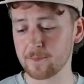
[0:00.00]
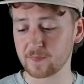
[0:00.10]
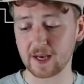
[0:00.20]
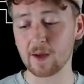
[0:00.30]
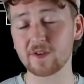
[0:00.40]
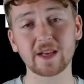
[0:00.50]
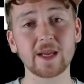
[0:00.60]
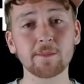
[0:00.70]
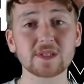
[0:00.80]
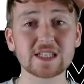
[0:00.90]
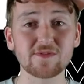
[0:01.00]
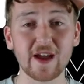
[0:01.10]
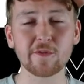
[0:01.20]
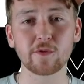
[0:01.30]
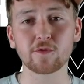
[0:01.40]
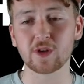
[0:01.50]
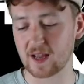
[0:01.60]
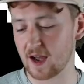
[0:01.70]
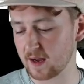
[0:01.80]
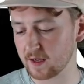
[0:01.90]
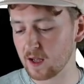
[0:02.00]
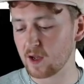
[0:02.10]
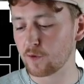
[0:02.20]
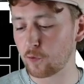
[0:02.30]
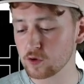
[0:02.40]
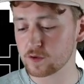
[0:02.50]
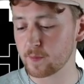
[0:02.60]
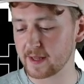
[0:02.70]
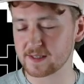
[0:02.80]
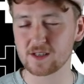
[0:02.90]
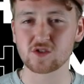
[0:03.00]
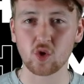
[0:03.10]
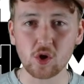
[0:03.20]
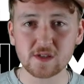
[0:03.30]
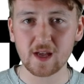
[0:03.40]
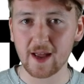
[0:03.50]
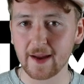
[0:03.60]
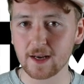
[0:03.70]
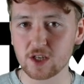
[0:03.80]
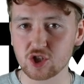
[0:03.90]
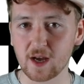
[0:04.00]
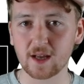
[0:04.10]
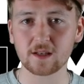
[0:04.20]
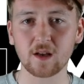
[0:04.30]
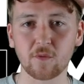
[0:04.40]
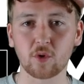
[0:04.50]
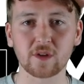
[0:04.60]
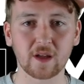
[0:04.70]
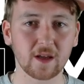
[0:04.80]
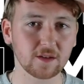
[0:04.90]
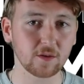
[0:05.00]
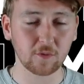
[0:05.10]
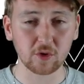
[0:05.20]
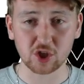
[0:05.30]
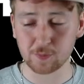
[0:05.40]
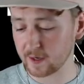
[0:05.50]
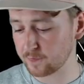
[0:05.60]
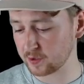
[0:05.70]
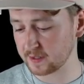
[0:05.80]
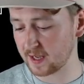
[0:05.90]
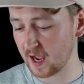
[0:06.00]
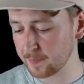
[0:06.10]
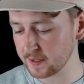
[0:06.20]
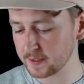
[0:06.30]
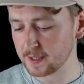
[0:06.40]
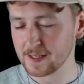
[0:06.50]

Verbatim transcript: Dann haben wir daneben zwei 500 Kala. Fosu Mensah sollte eigentlich starten aufgrund der, aufgrund der Sperre von Inkapie.